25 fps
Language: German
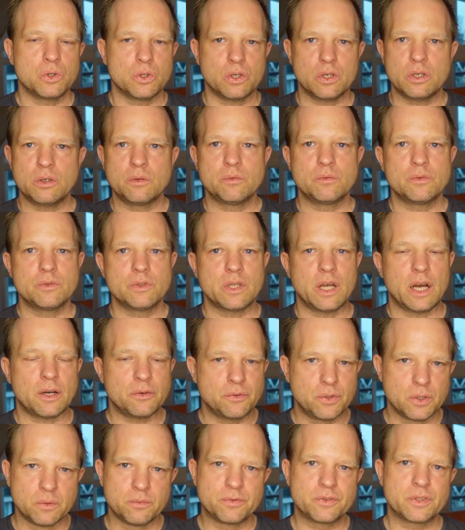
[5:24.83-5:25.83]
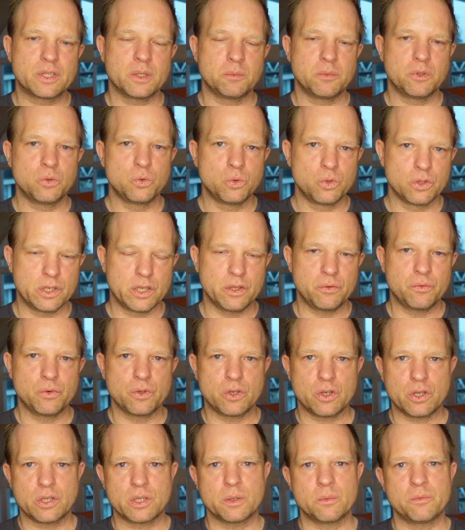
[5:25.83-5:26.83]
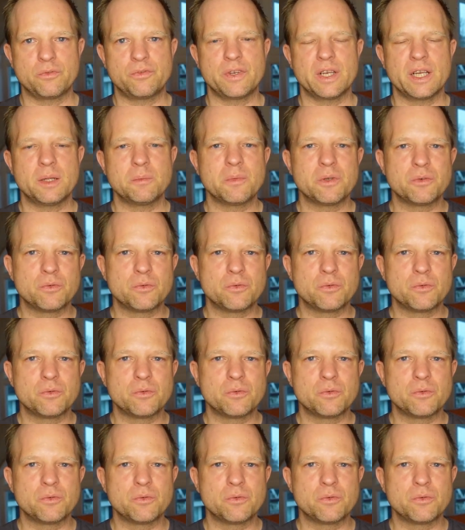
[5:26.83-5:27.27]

Ja, nach 15 Minuten, ich würde euch empfehlen,